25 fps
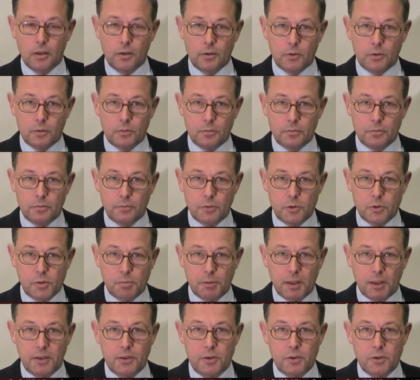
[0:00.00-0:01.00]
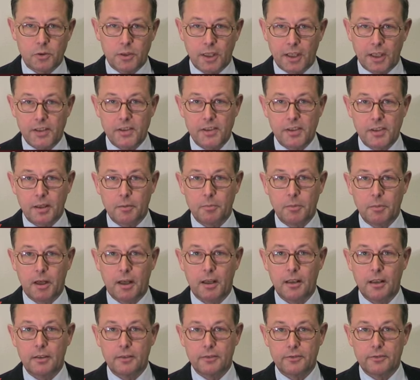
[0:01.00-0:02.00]
Nun muss man zunächst
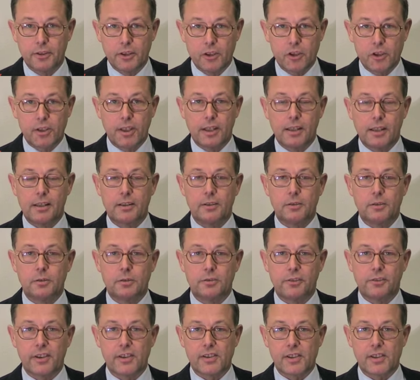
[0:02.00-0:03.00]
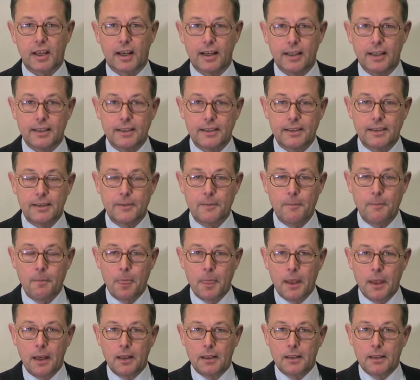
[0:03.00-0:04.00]
einmal feststellen und festhalten,
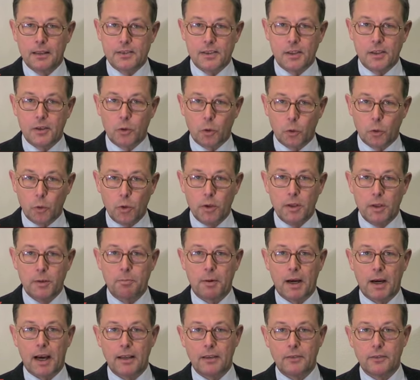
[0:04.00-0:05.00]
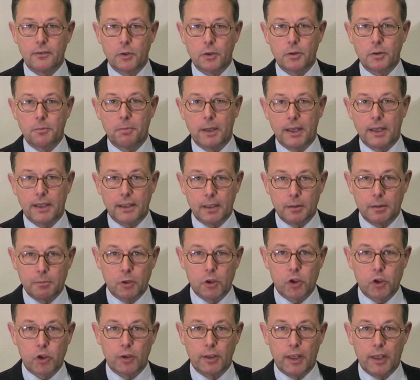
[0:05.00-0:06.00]
dass die Grünen in Baden-Württemberg
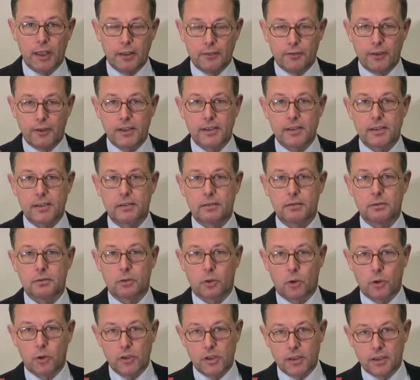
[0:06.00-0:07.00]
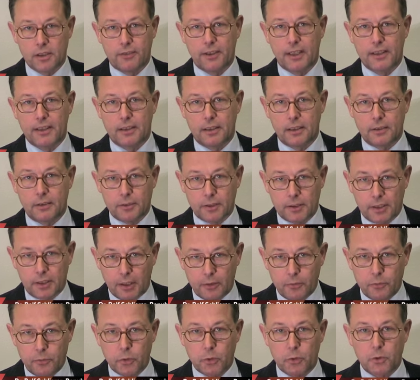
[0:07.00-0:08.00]
immer schon etwas konservativer in
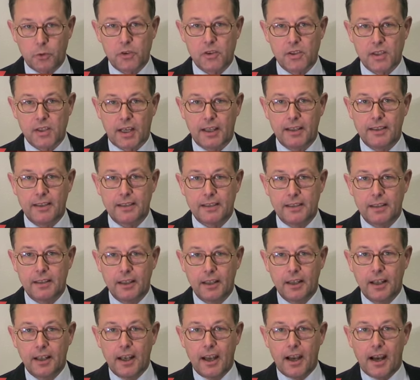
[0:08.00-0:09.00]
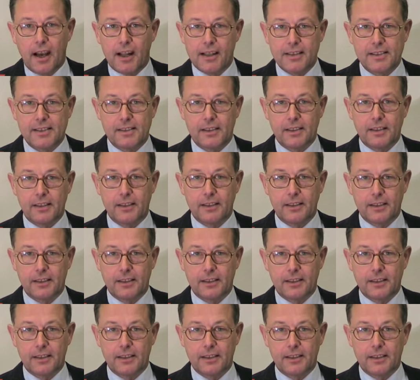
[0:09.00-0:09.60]
Anführungszeichen als die